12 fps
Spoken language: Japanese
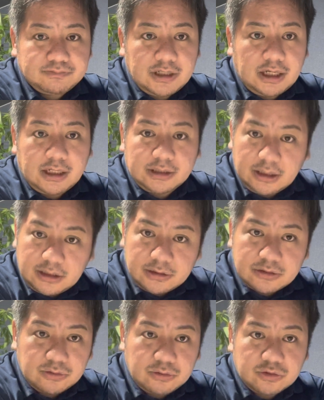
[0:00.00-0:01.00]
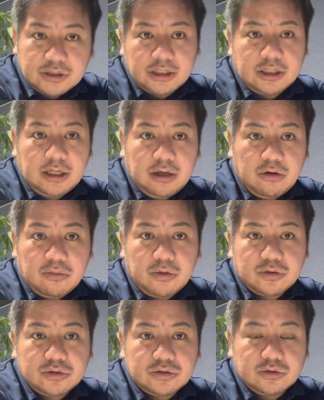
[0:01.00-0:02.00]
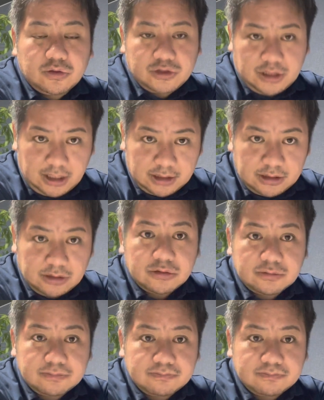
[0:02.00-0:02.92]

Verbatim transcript: あなたにその責任が重くのしかかってくる。